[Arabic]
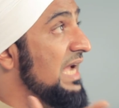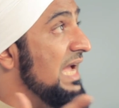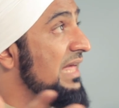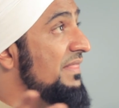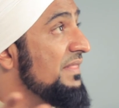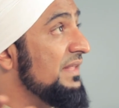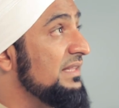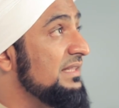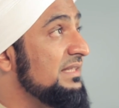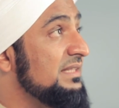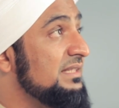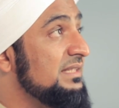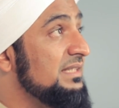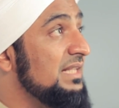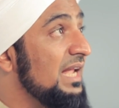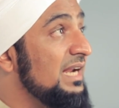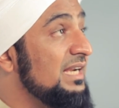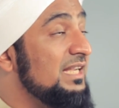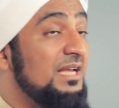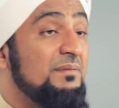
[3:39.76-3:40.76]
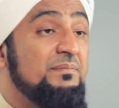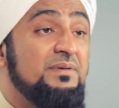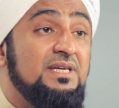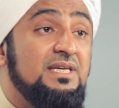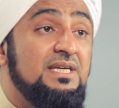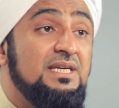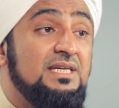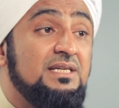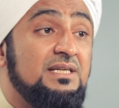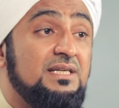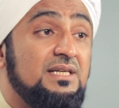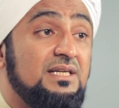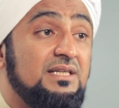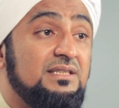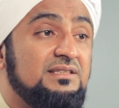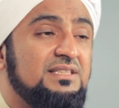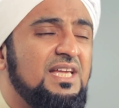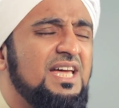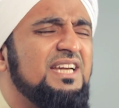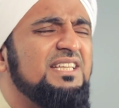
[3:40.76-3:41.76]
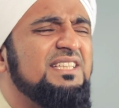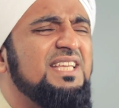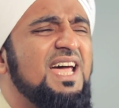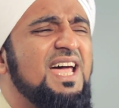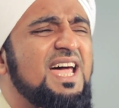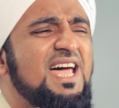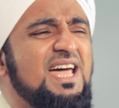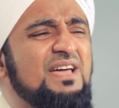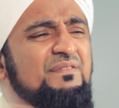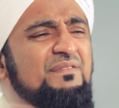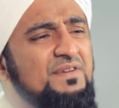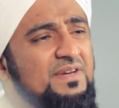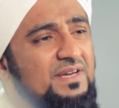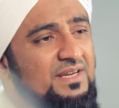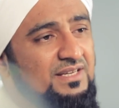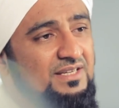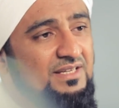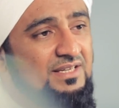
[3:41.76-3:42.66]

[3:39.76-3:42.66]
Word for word: هذا الكبير صار تافه